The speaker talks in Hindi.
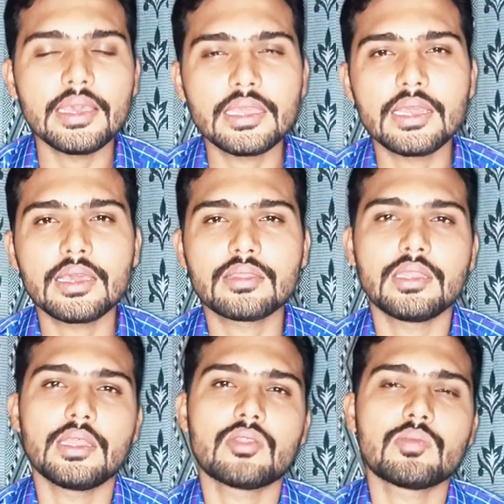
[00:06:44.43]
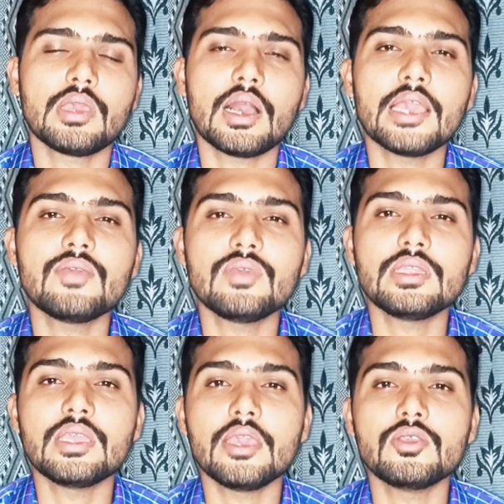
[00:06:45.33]
लेकिन अगर सेंटेंस में आई
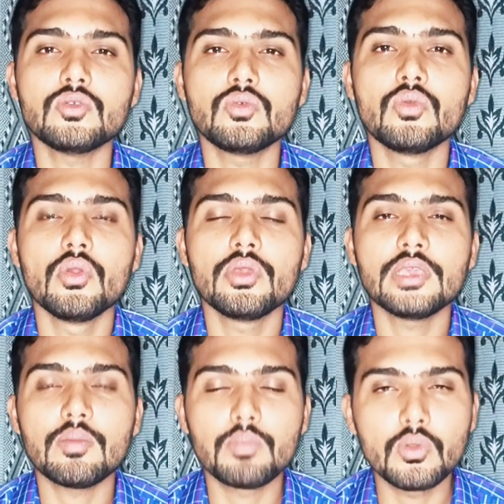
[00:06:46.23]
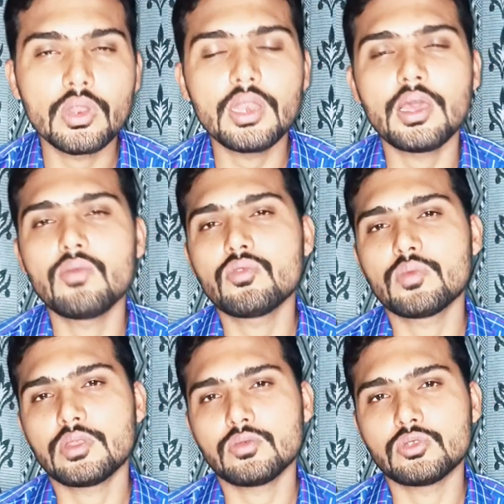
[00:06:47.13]
वी दे यू या प्लूरल
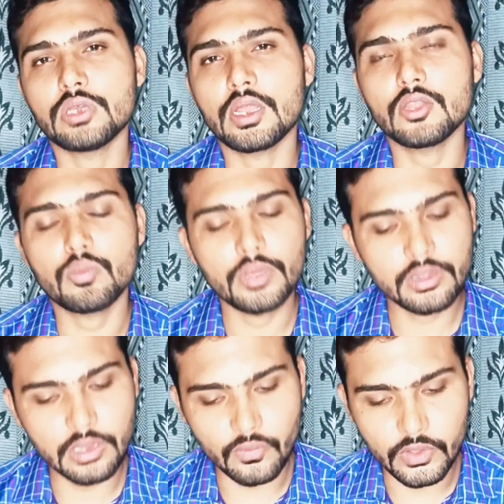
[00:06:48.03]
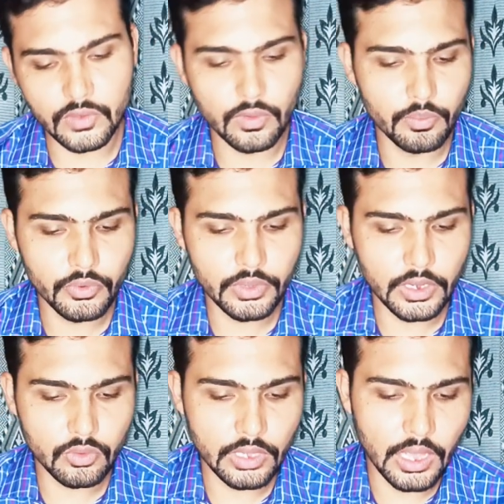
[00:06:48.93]
नाउंस में से कुछ आ रहा है तो फिर सिर्फ फर्स्ट फॉर्म पुट
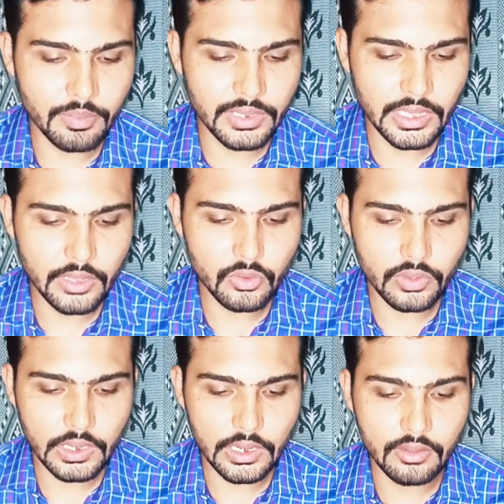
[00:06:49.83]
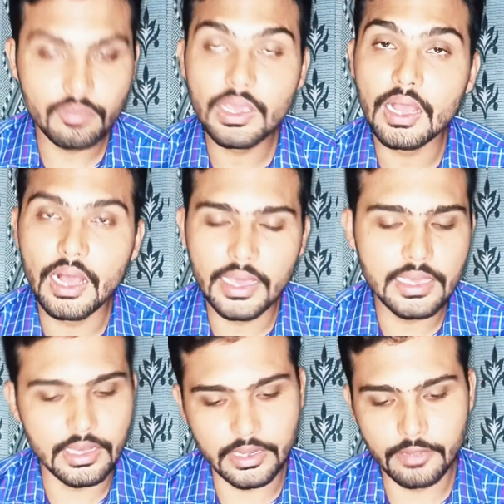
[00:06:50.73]
करें तो यहाँ पे देखें तो सेंटेंस में
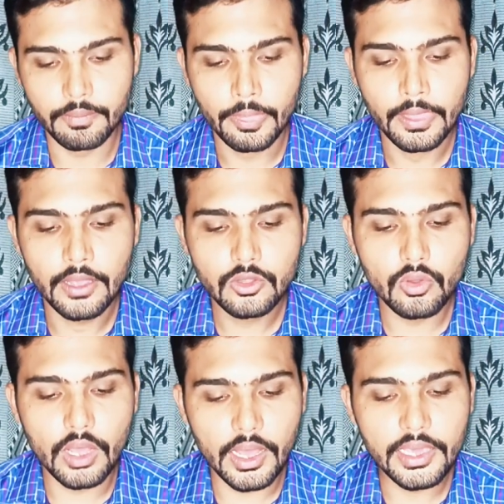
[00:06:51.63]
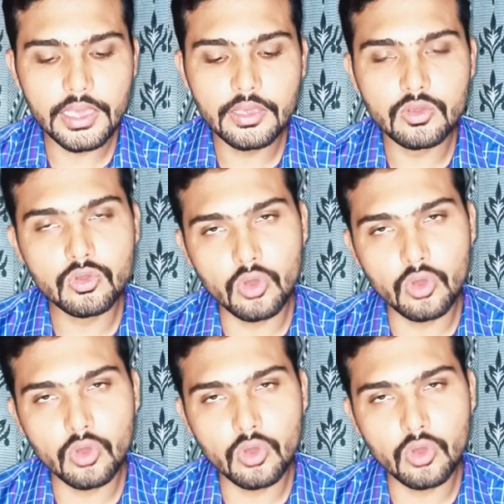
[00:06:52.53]
आई आ रहा है तो आई